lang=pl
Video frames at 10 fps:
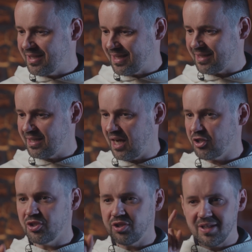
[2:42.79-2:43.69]

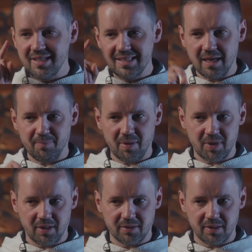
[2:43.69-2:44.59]
zaznaczyć i
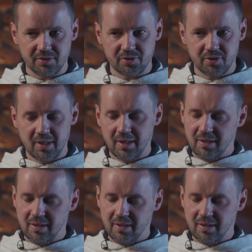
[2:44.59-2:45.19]
zapamiętać.